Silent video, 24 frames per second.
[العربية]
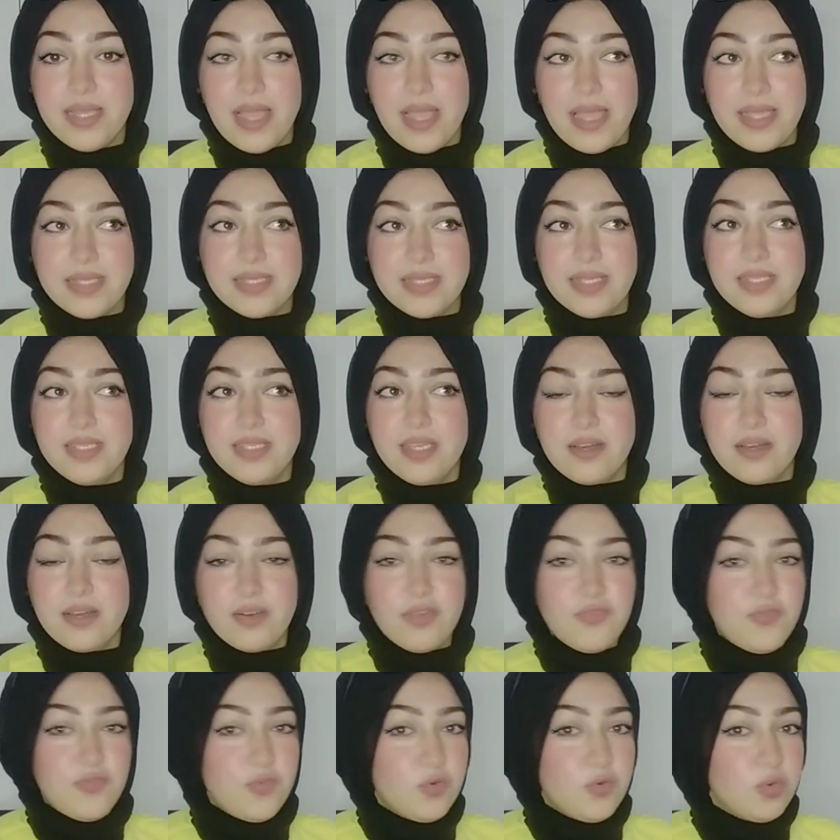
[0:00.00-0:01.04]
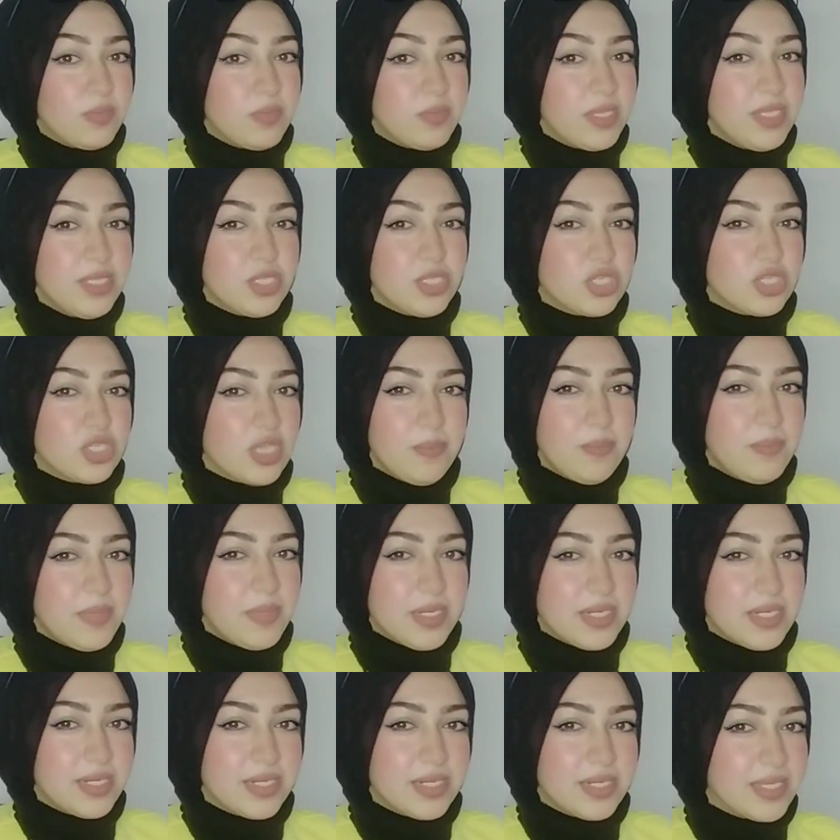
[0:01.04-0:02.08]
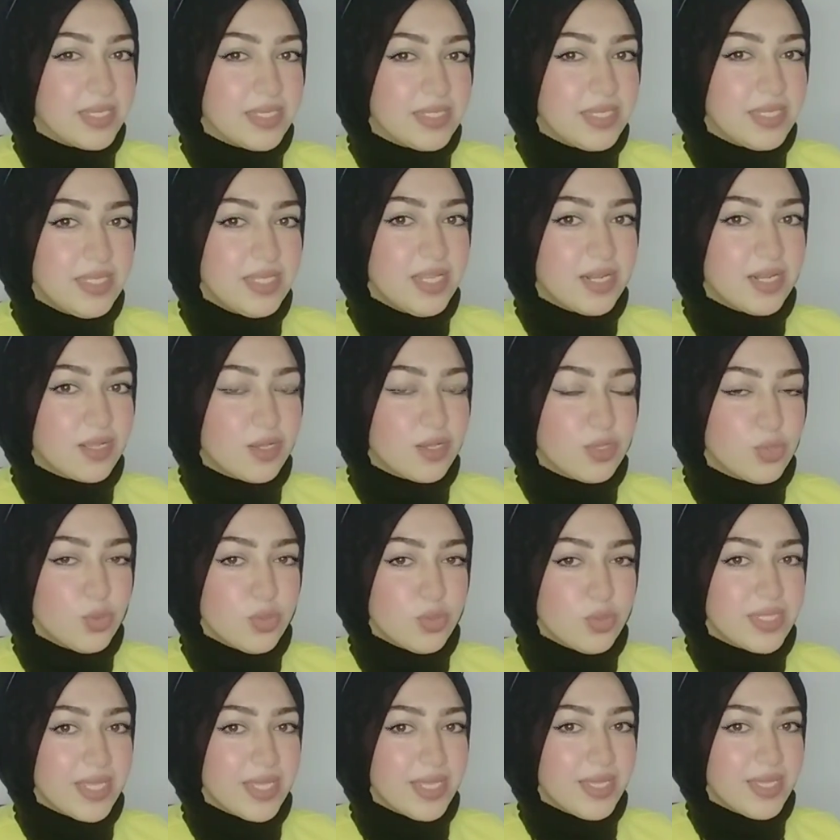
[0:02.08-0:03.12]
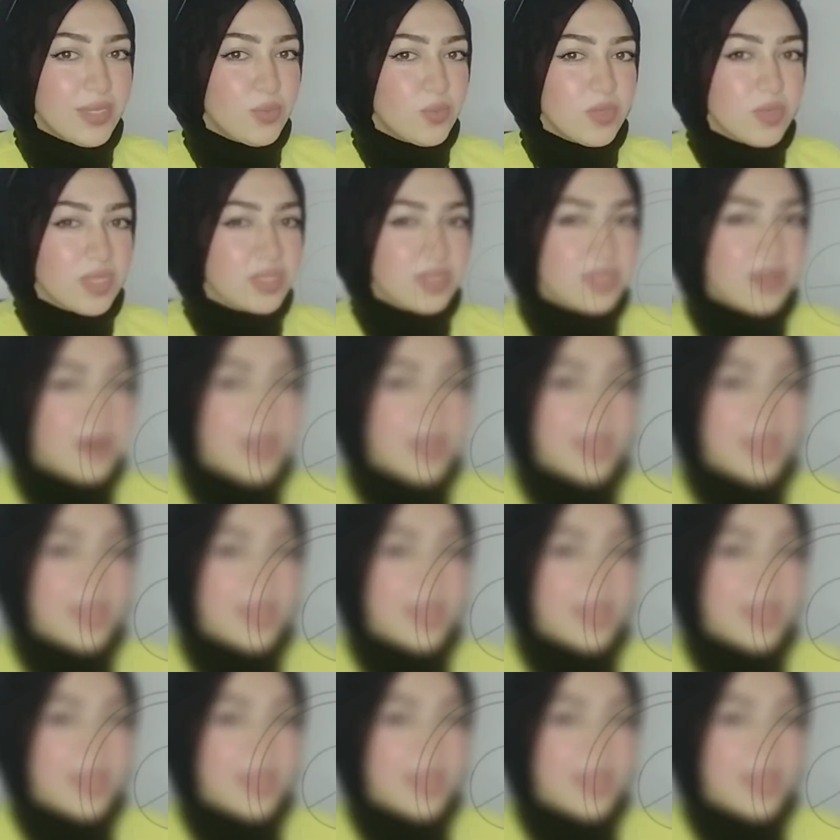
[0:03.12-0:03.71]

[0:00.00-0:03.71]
عايزين يعرفوا مين الشاب الجديد الكيوت ده ويا ترى